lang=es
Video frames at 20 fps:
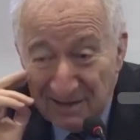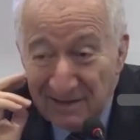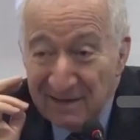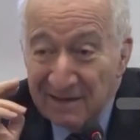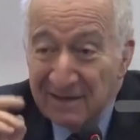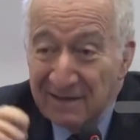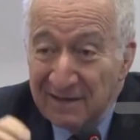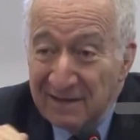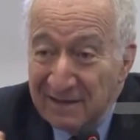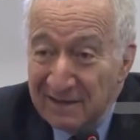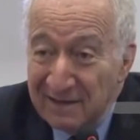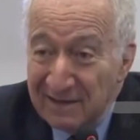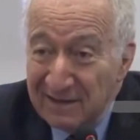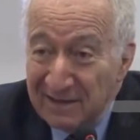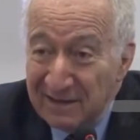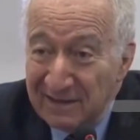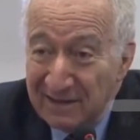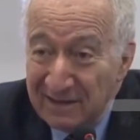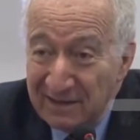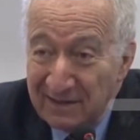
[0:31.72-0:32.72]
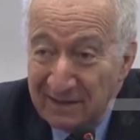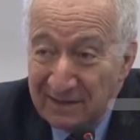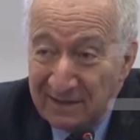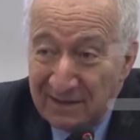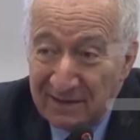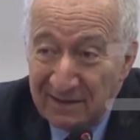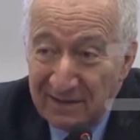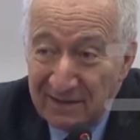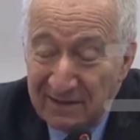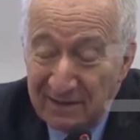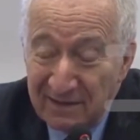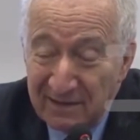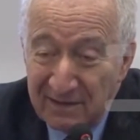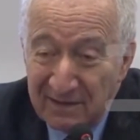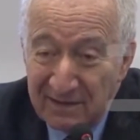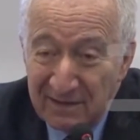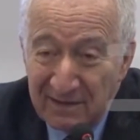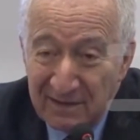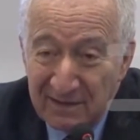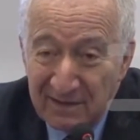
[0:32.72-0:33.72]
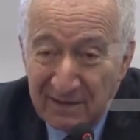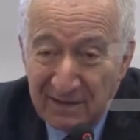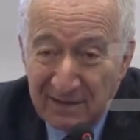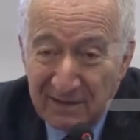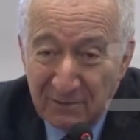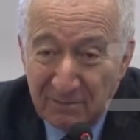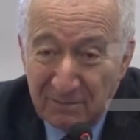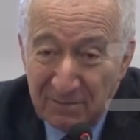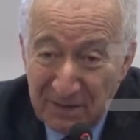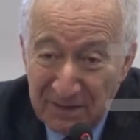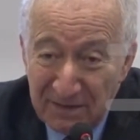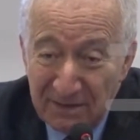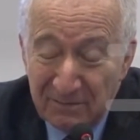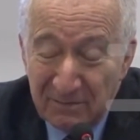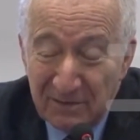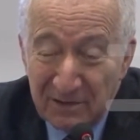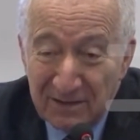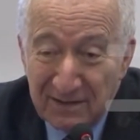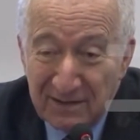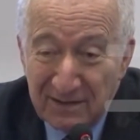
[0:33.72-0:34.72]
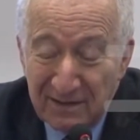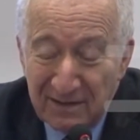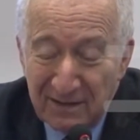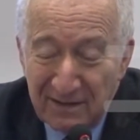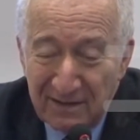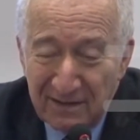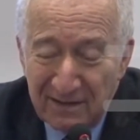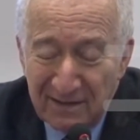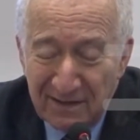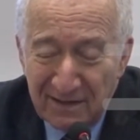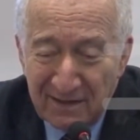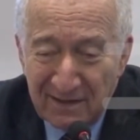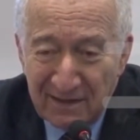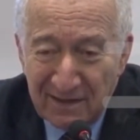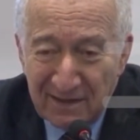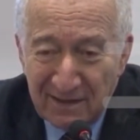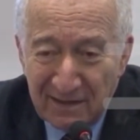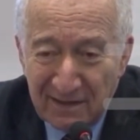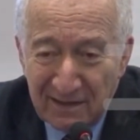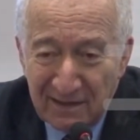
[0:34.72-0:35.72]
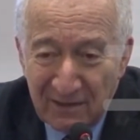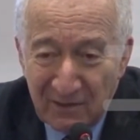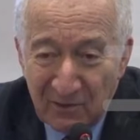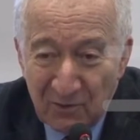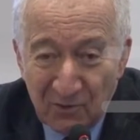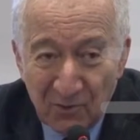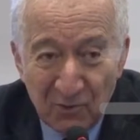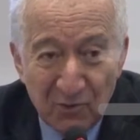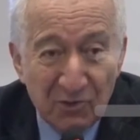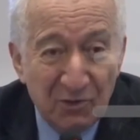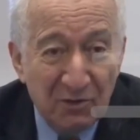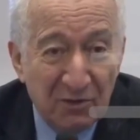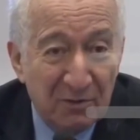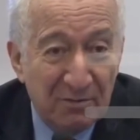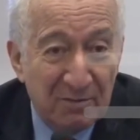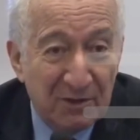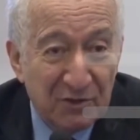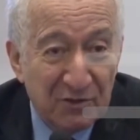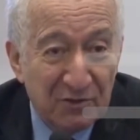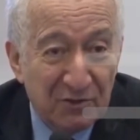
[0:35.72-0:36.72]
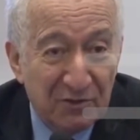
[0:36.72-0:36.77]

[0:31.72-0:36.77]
que han sido héroes en su época y en la actualidad también, y que nos van a